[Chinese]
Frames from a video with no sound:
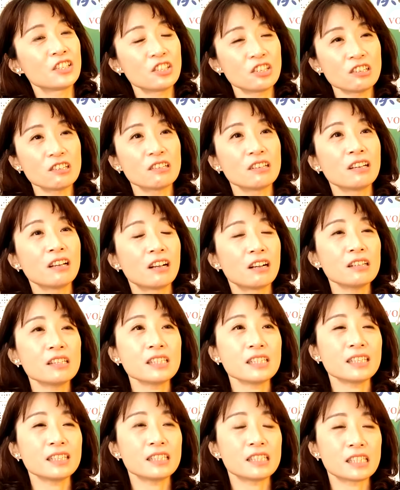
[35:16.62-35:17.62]
是，而
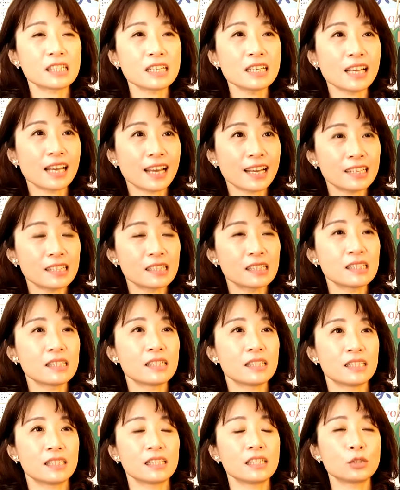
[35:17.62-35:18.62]
且你真的爱自
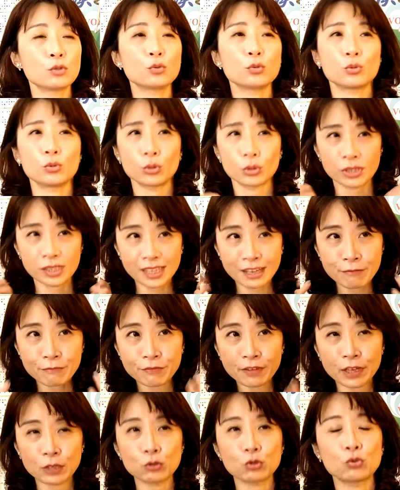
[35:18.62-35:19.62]
己，你所散
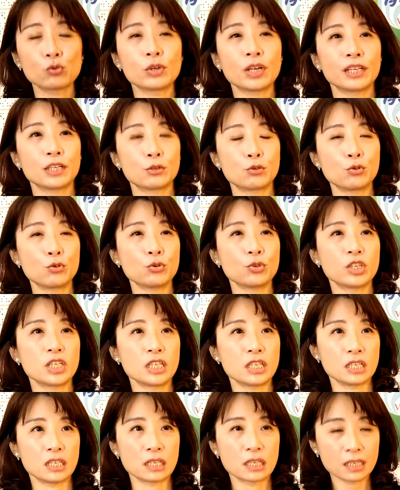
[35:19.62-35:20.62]
发出来的讯
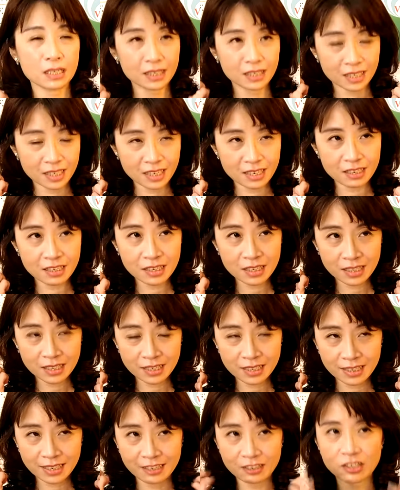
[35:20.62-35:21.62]
息，跟你身
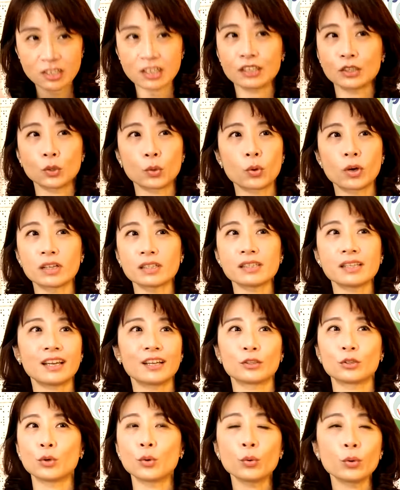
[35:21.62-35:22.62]
脸上的光
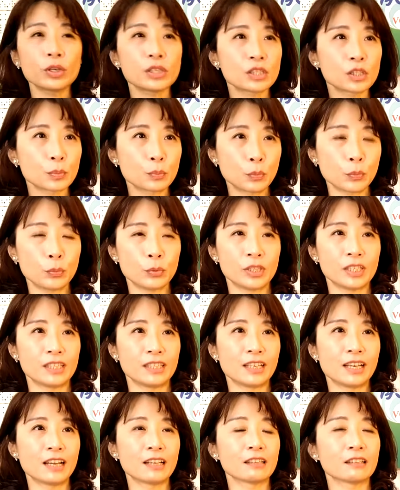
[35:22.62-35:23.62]
彩都会是不
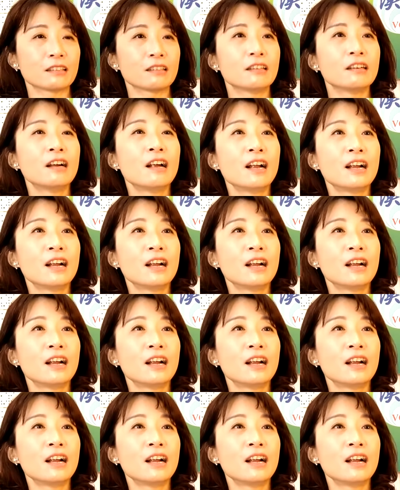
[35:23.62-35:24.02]
一样的。就跟